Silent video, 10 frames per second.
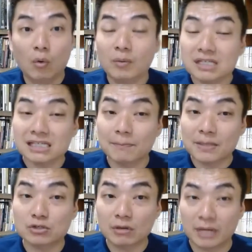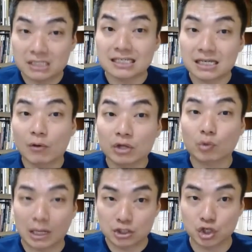我们这些必需品之前会
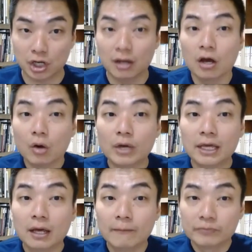短缺，会。